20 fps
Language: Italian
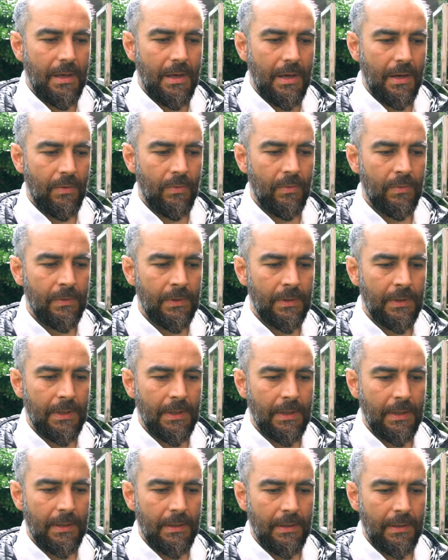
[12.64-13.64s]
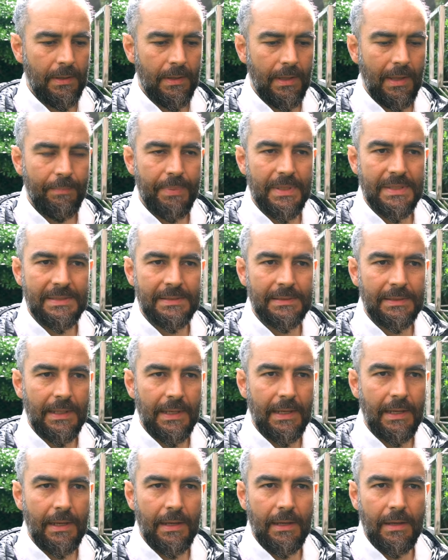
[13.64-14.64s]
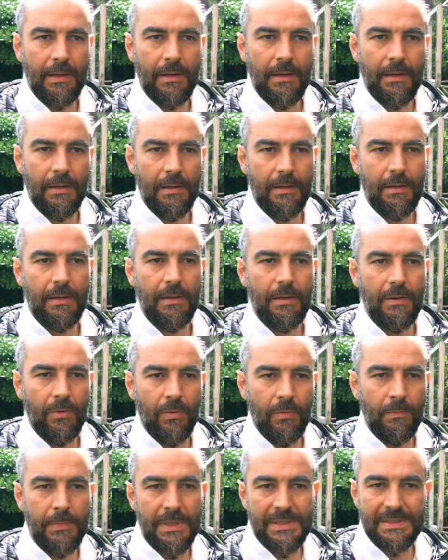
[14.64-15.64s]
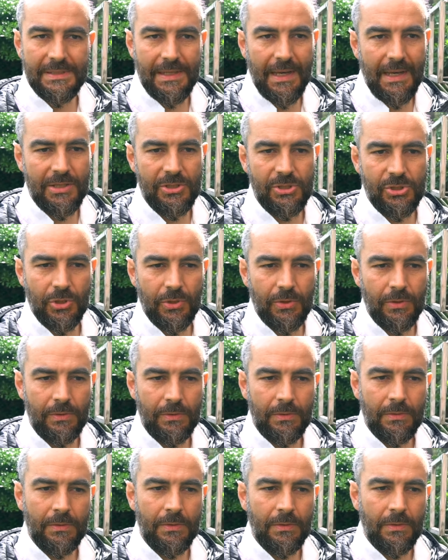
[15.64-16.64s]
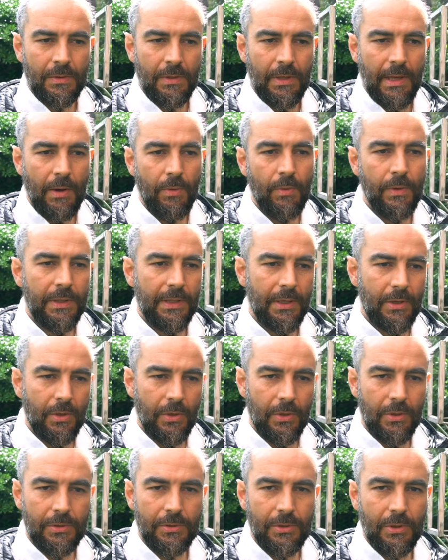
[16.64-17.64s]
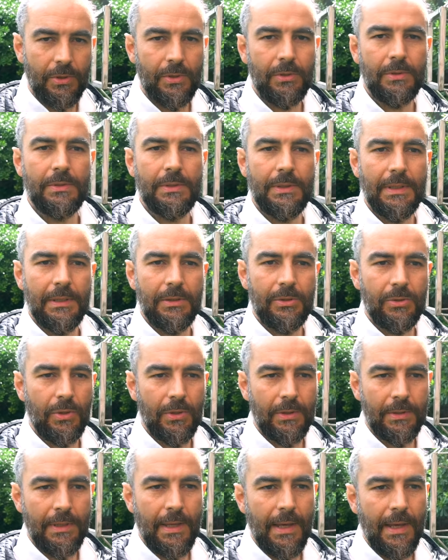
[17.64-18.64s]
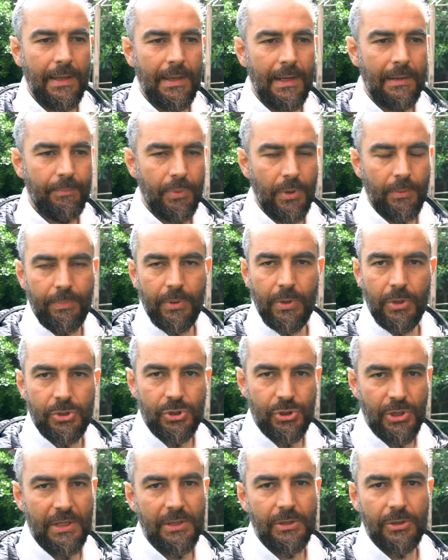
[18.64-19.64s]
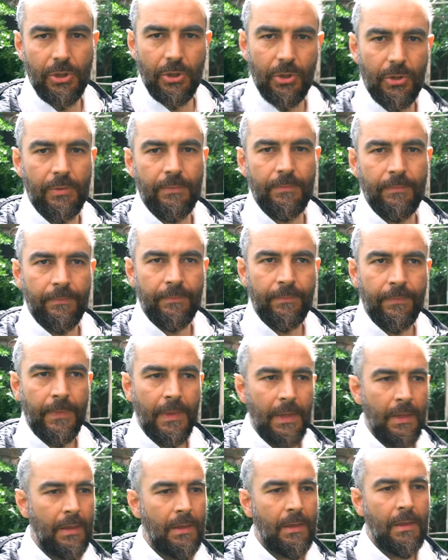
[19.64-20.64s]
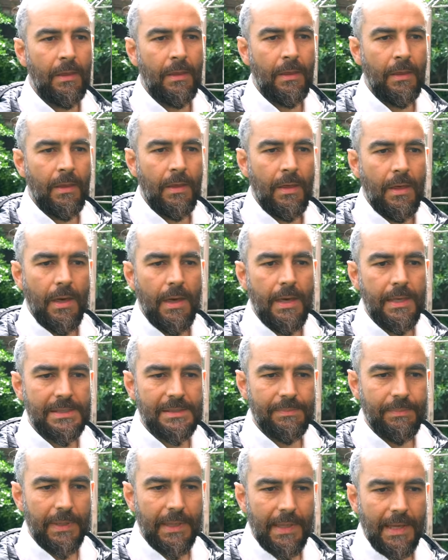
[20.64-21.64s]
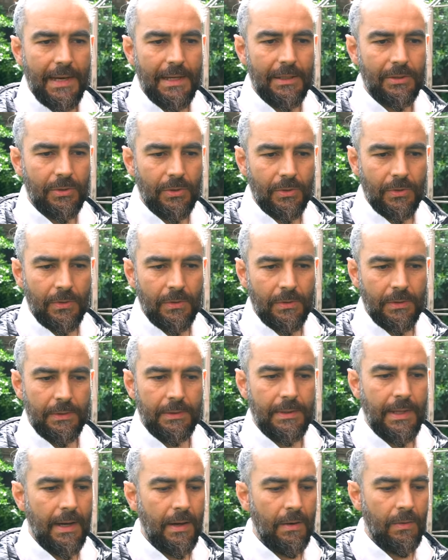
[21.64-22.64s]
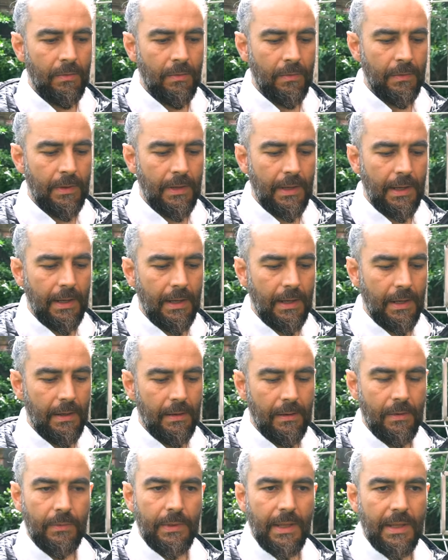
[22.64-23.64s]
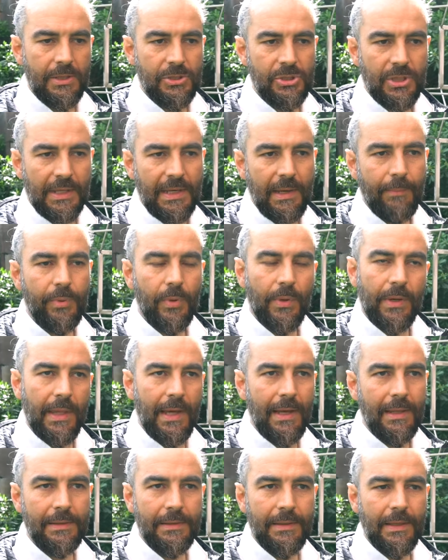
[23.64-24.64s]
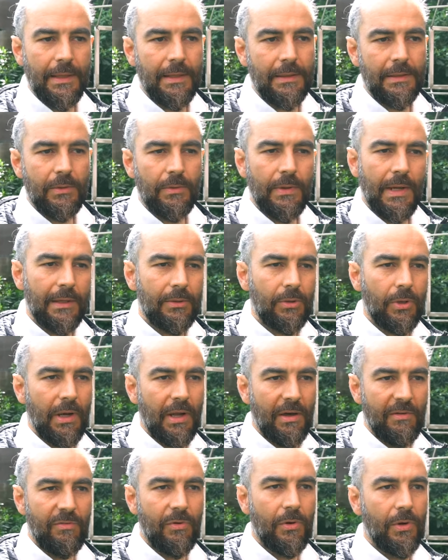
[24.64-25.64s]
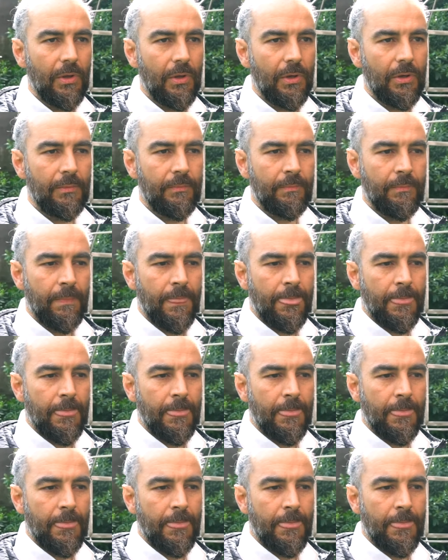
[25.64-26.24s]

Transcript: Un, eh, rappresenta un messaggio e un ricordo di tornare al proprio centro. È ispirato da una, una ricerca più grande di un altro lavoro